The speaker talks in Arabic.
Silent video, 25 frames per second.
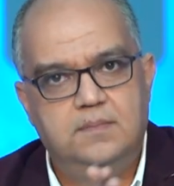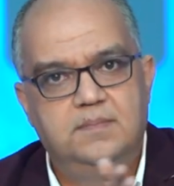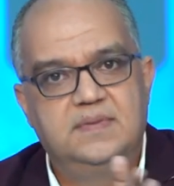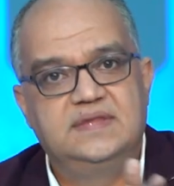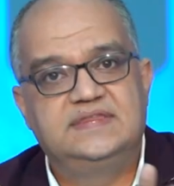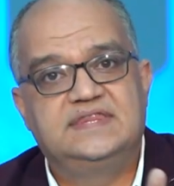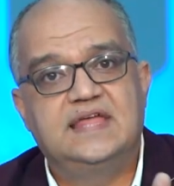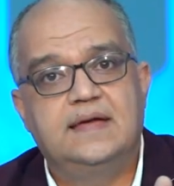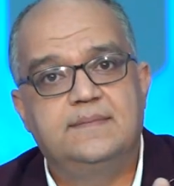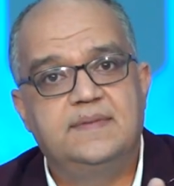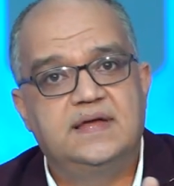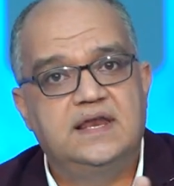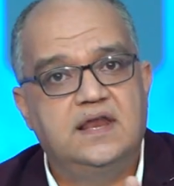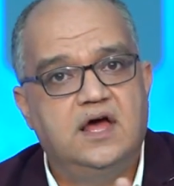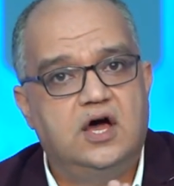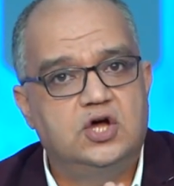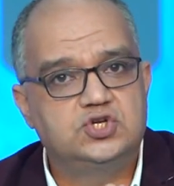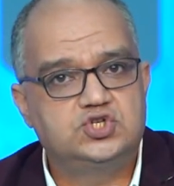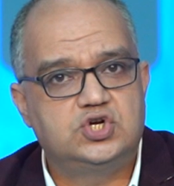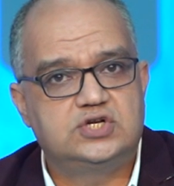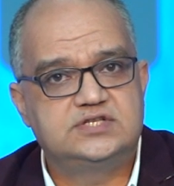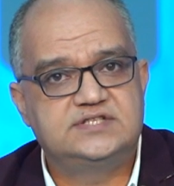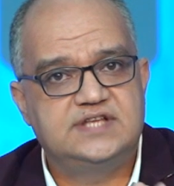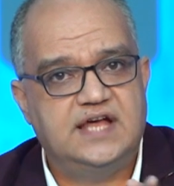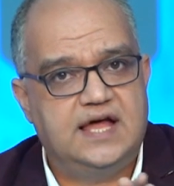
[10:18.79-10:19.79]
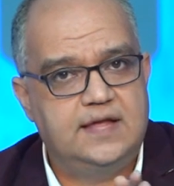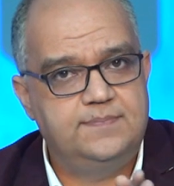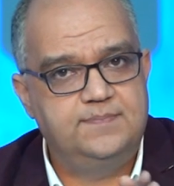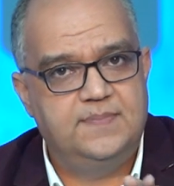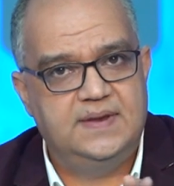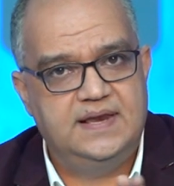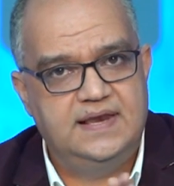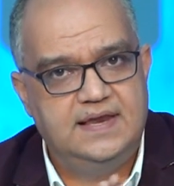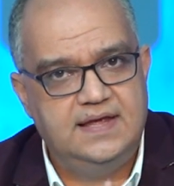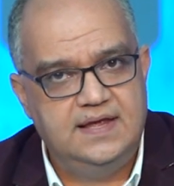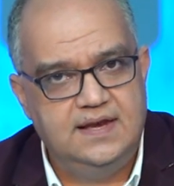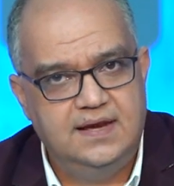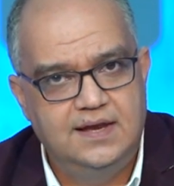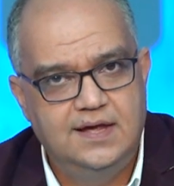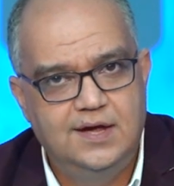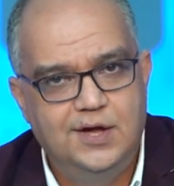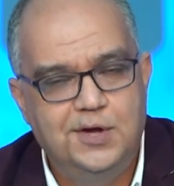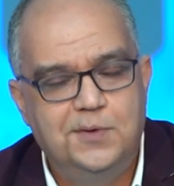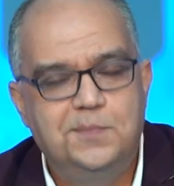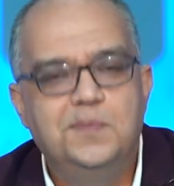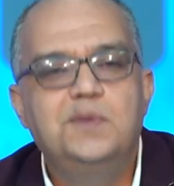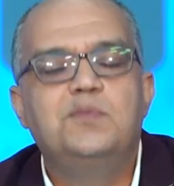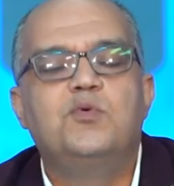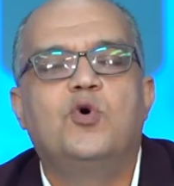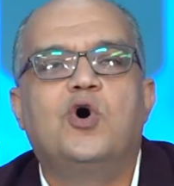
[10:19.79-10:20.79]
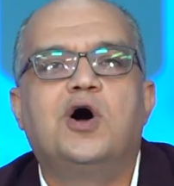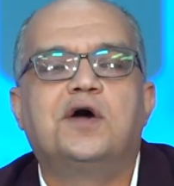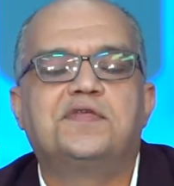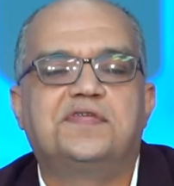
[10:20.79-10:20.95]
من 8 ل 10 ساعات بالليل بيبقوا